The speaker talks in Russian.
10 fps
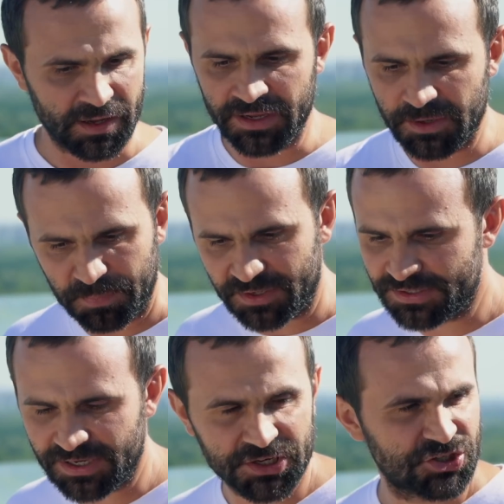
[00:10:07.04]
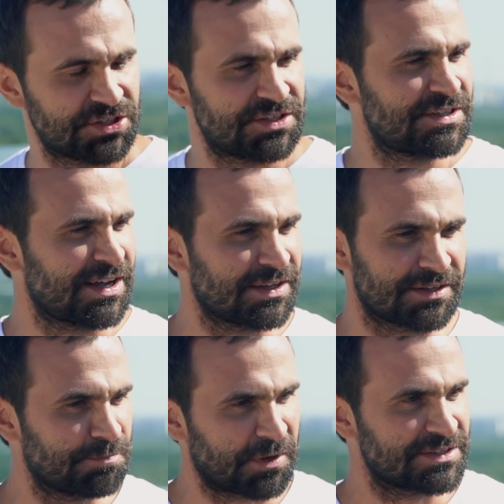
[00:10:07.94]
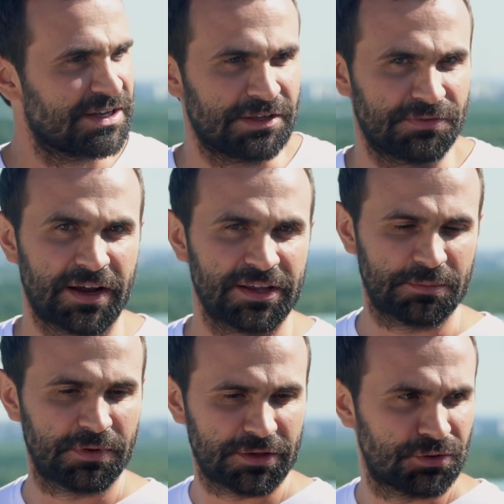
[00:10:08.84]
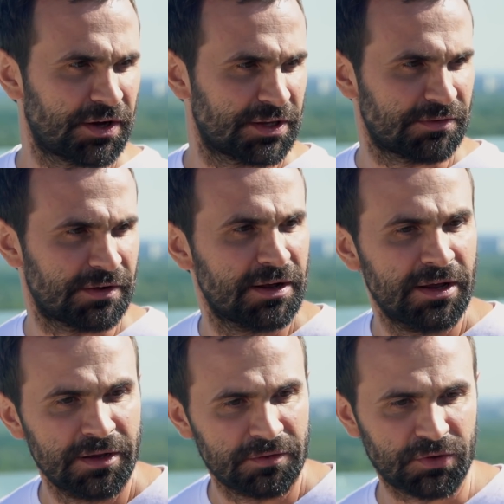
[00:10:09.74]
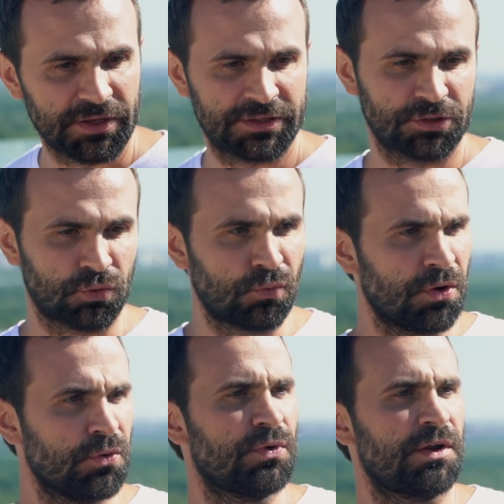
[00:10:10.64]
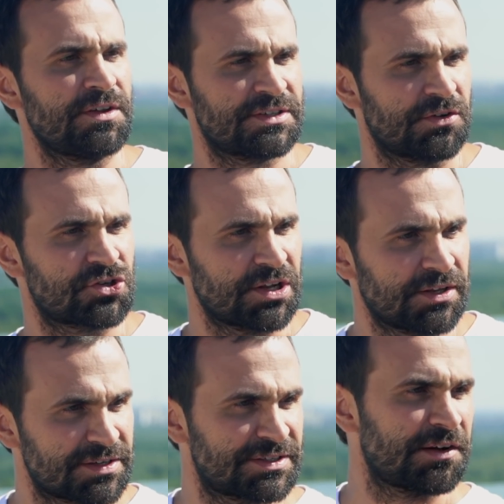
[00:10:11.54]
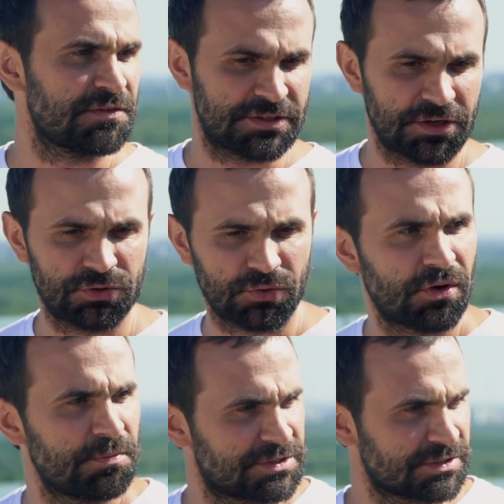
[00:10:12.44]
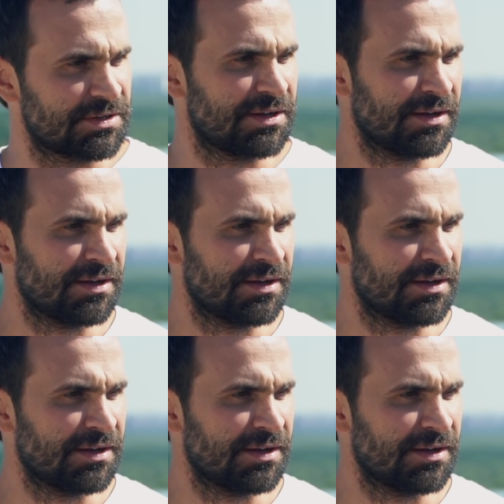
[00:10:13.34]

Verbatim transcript: а не 50-60%, как это было до этого. Вот это другой уровень совершенно сервиса и другой бизнес.